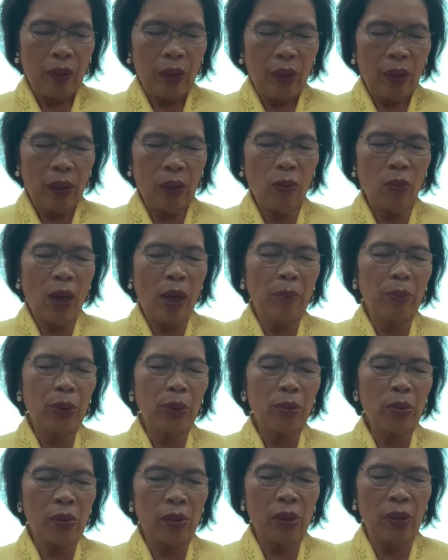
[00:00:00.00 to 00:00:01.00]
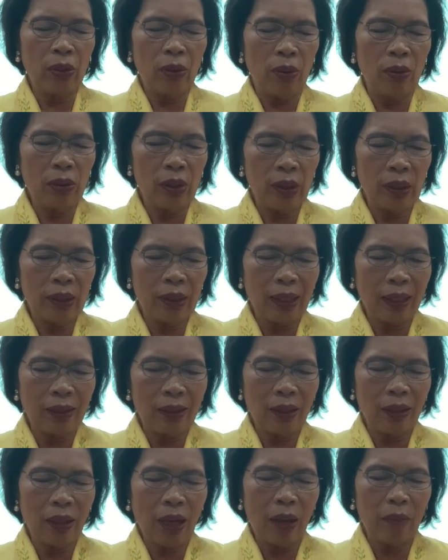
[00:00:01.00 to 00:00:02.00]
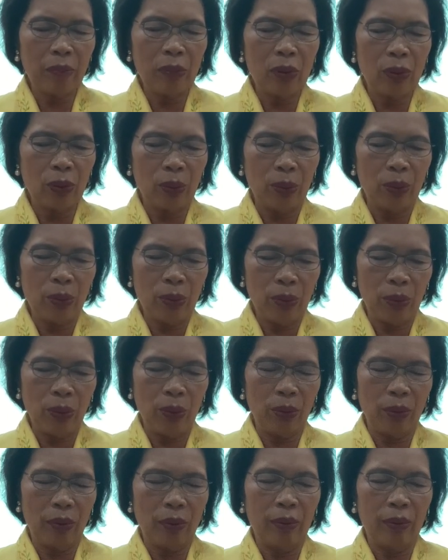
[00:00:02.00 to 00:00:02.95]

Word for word: คือความรู้สึกของสัจธรรมสูงสุด